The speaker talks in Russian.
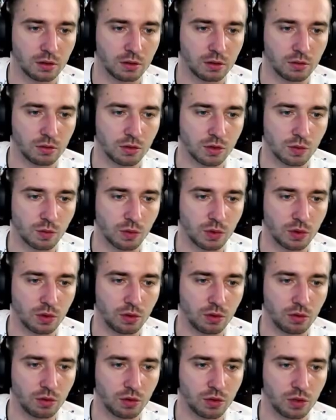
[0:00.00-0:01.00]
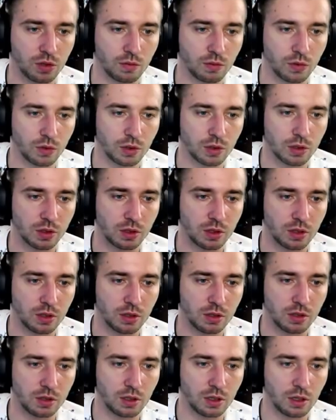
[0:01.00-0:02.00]
Ну смотрю, очень много синей
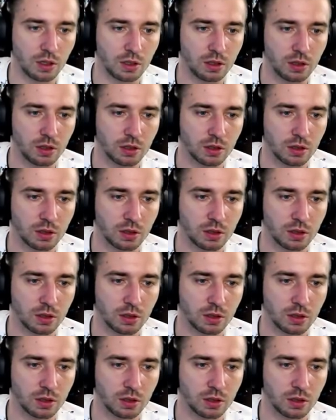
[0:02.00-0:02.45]
зелени.